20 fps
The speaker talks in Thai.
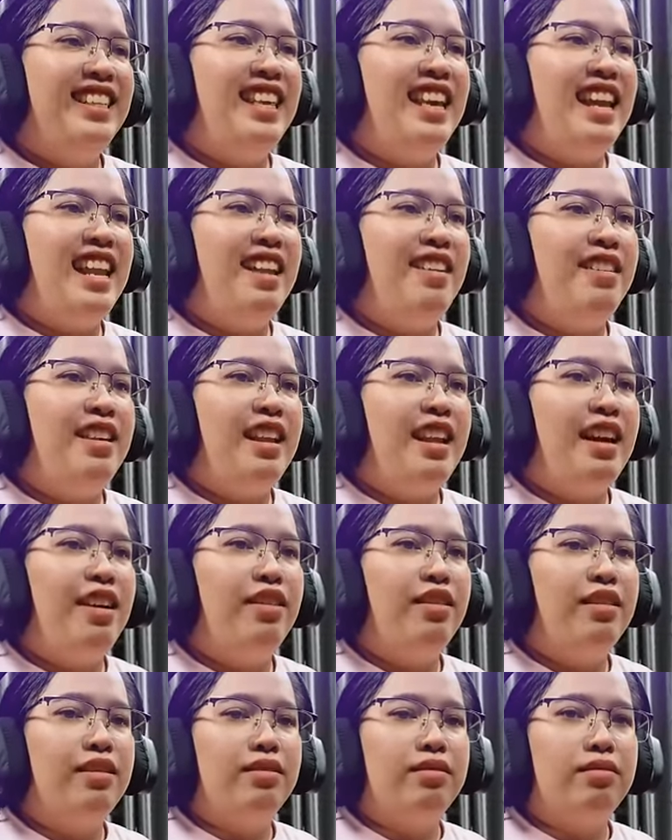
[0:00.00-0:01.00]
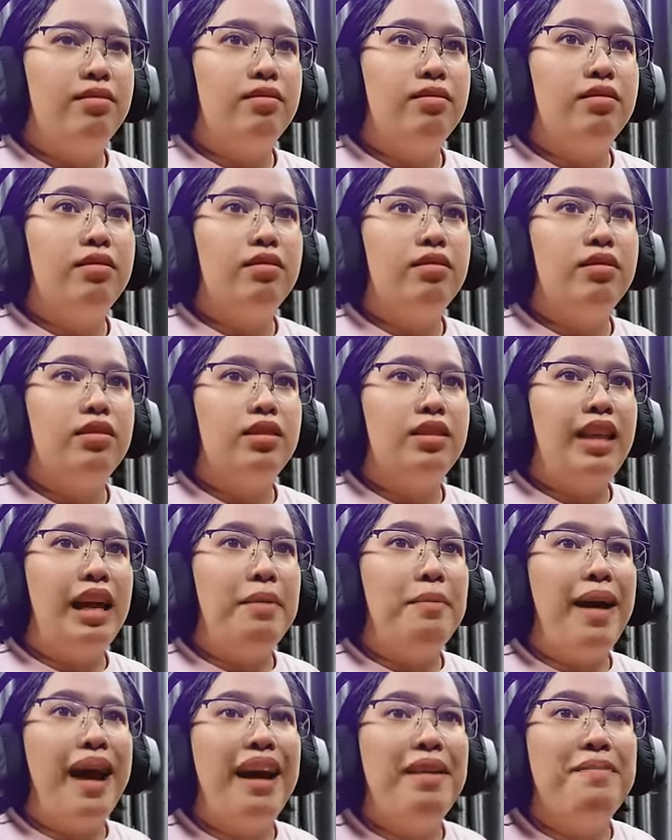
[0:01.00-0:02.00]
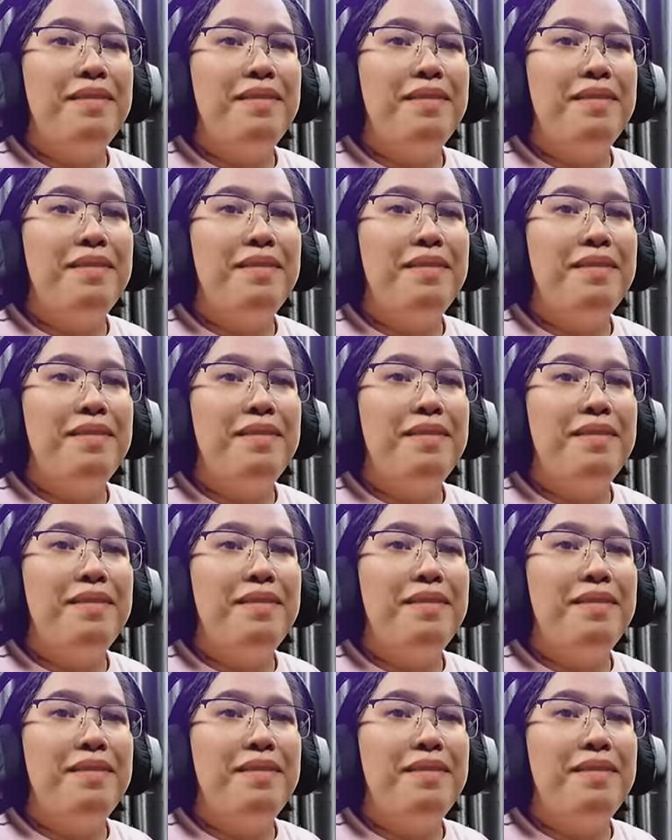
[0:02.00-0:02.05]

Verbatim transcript: แย่แล้วตัดไม้